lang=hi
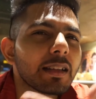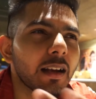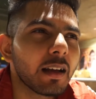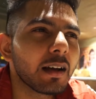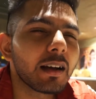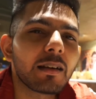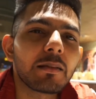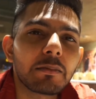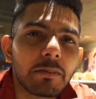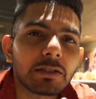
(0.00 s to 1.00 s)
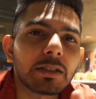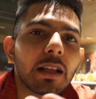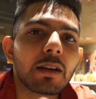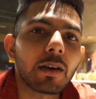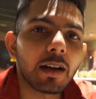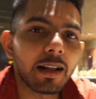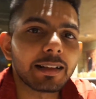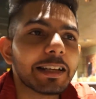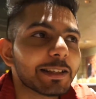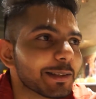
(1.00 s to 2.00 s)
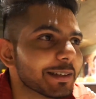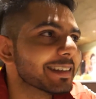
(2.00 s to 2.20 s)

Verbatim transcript: जाना अगर रिश्तेदार वगैरह रहते हैं तो